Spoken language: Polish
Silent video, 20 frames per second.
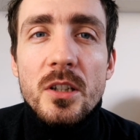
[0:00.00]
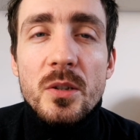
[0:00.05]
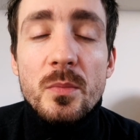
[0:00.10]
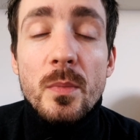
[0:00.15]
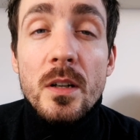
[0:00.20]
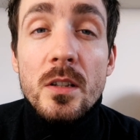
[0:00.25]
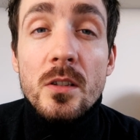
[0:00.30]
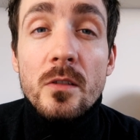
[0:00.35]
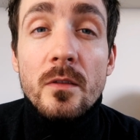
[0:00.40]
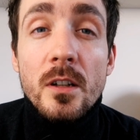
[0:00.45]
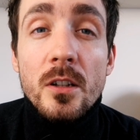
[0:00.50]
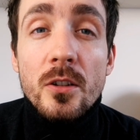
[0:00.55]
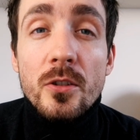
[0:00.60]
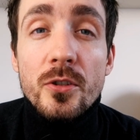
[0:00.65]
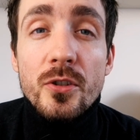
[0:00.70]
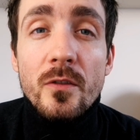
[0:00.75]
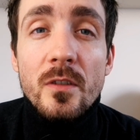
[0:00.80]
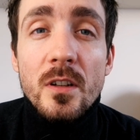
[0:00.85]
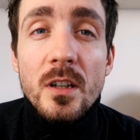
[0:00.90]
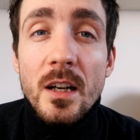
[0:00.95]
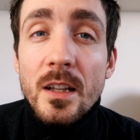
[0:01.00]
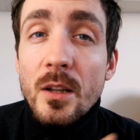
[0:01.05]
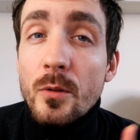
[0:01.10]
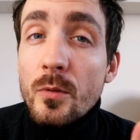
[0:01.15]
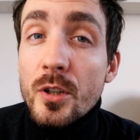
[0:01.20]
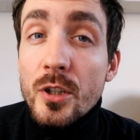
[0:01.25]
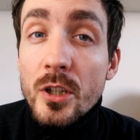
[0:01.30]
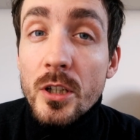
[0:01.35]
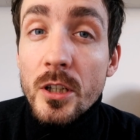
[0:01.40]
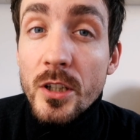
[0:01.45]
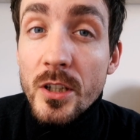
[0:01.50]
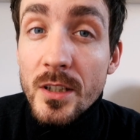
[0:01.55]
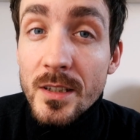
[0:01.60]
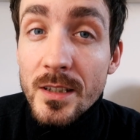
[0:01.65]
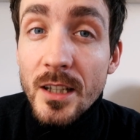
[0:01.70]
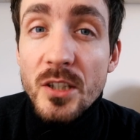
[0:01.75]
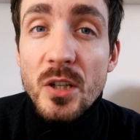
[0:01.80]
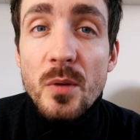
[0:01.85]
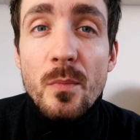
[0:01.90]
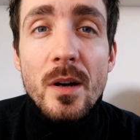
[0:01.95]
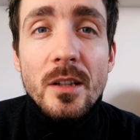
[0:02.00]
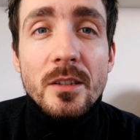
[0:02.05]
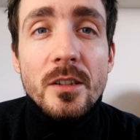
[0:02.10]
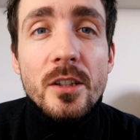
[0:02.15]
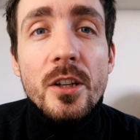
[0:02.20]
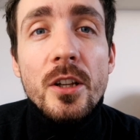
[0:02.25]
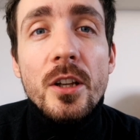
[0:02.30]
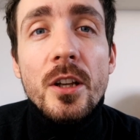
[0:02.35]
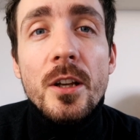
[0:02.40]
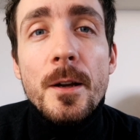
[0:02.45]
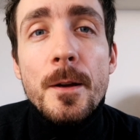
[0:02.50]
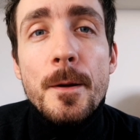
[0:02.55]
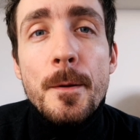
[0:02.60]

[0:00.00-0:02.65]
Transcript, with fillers: też bardzo wartościowy kanał. Jeżeli nie znacie Madri,